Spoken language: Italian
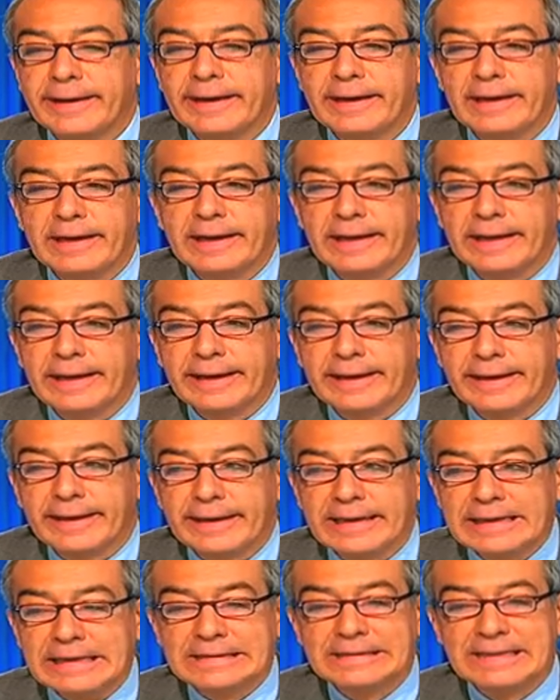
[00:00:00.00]

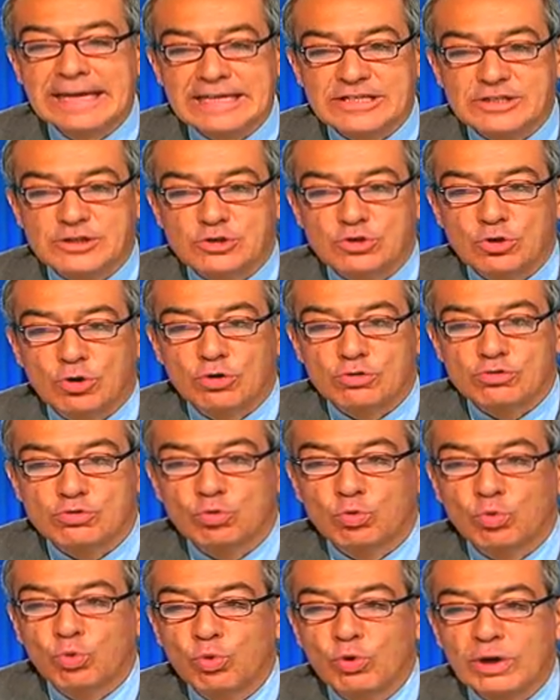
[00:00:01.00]
il, il, testo
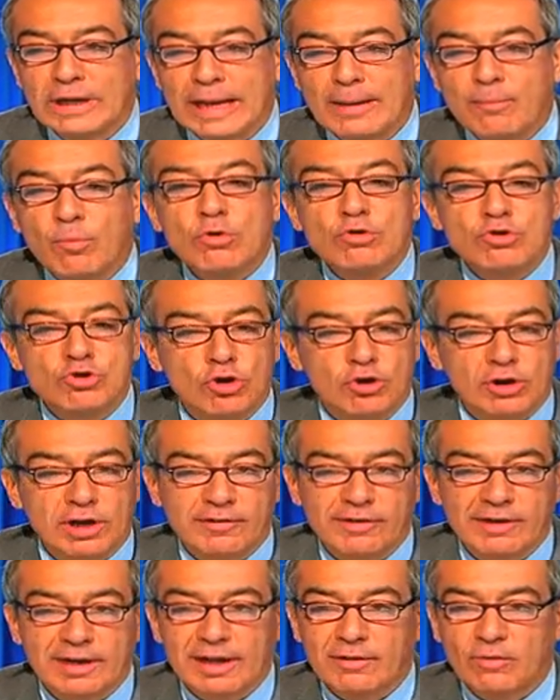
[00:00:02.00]
su cui la Buongiorno
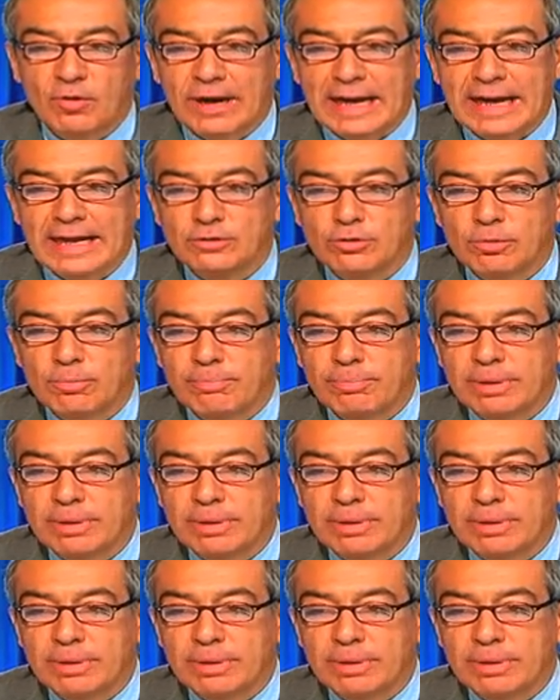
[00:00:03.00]
aveva lavorato